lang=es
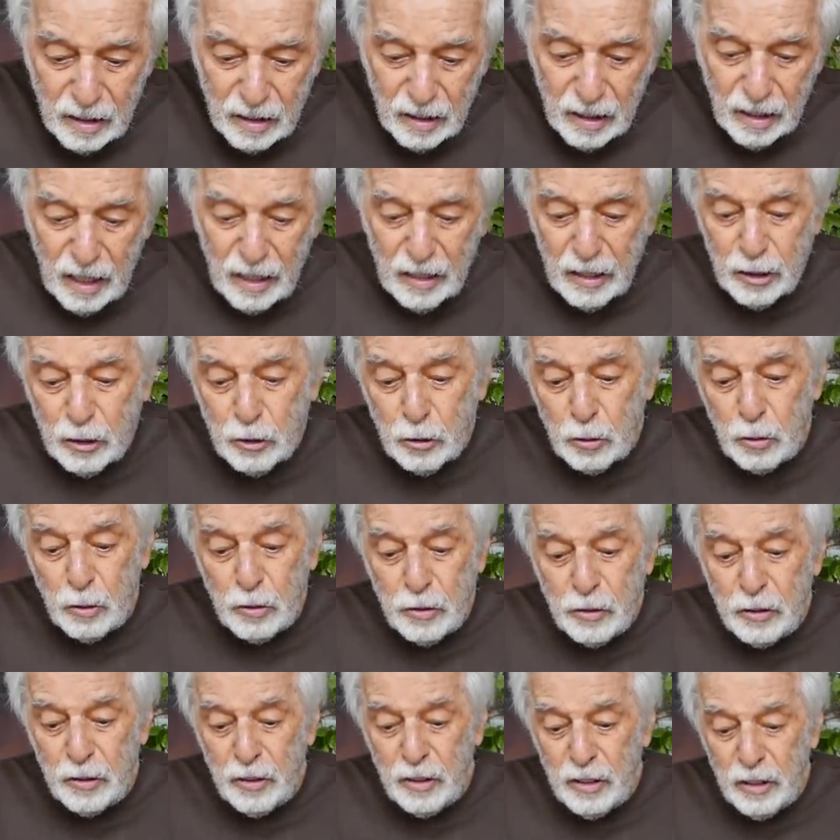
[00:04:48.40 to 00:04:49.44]
Es la
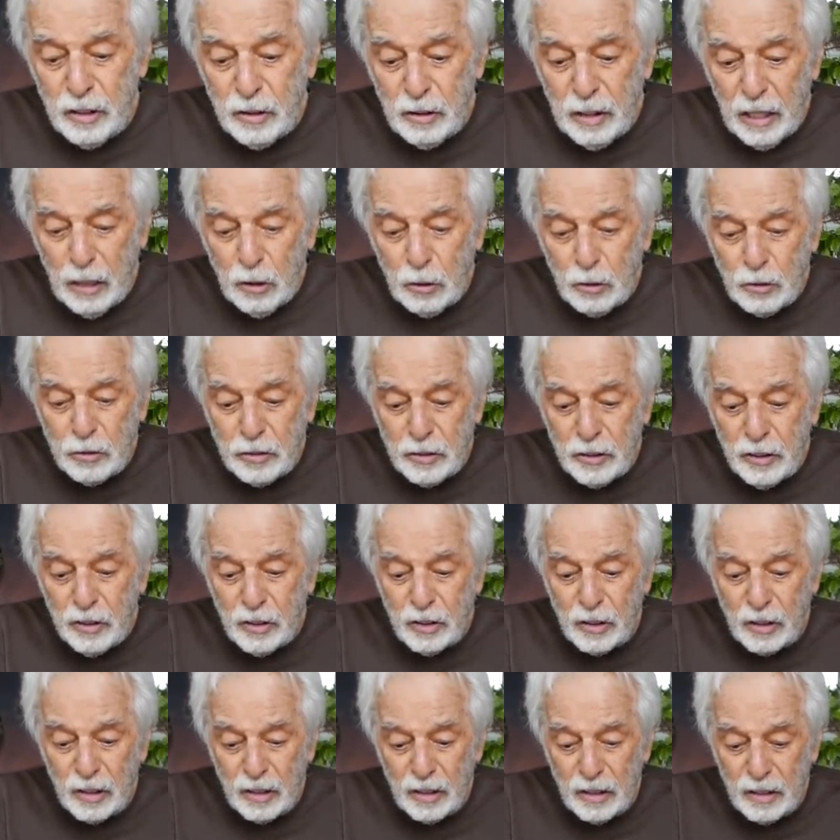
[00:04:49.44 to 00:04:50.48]
destrucción de una
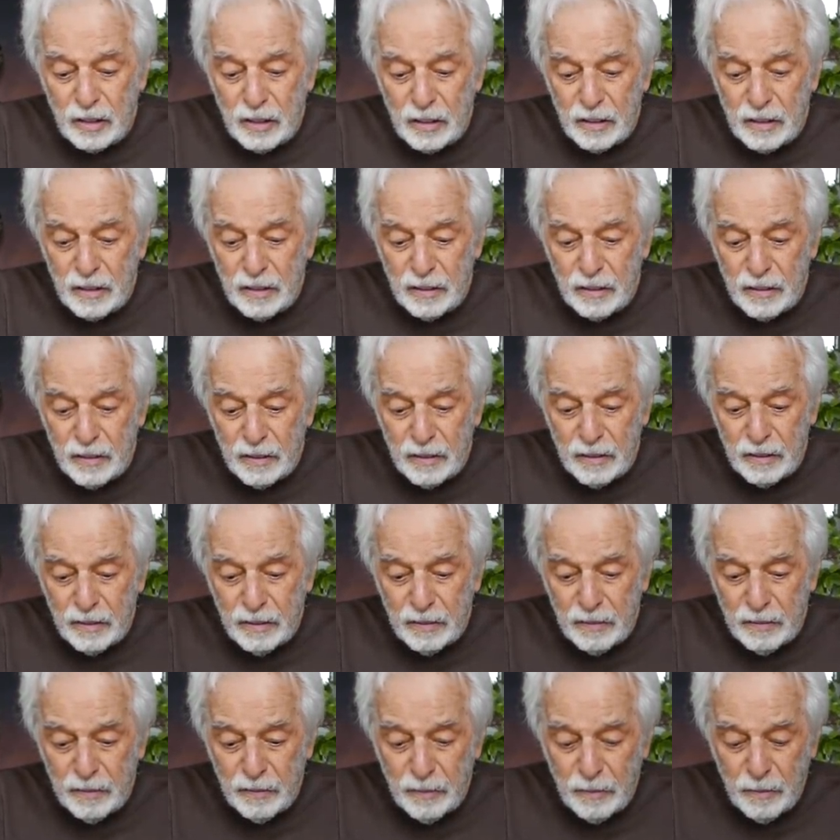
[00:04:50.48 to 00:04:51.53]
ilusión.
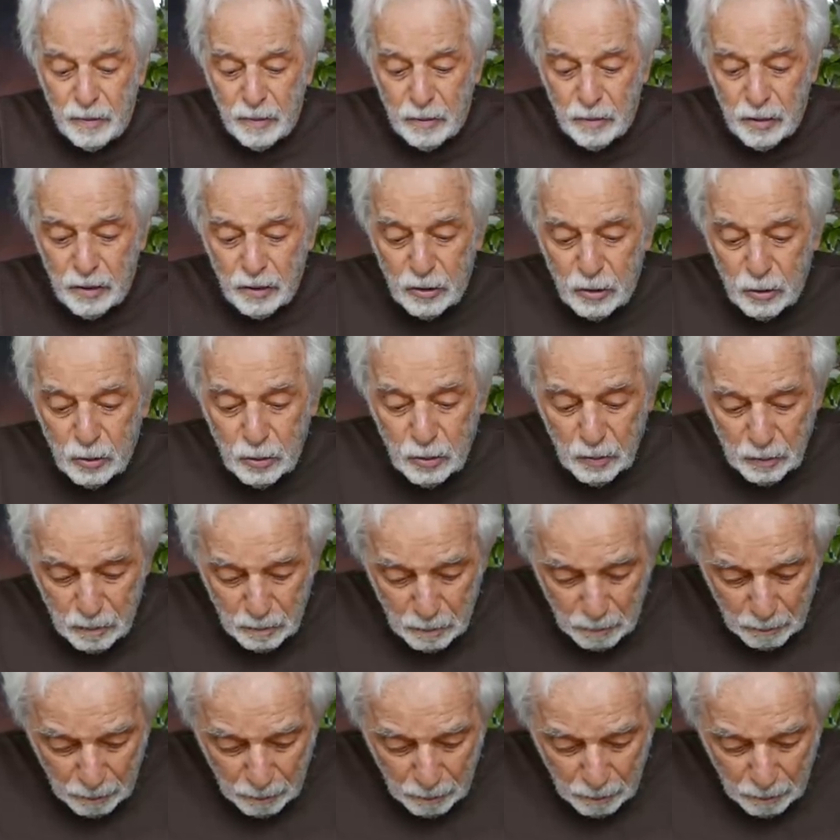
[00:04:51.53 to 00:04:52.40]
Es tú?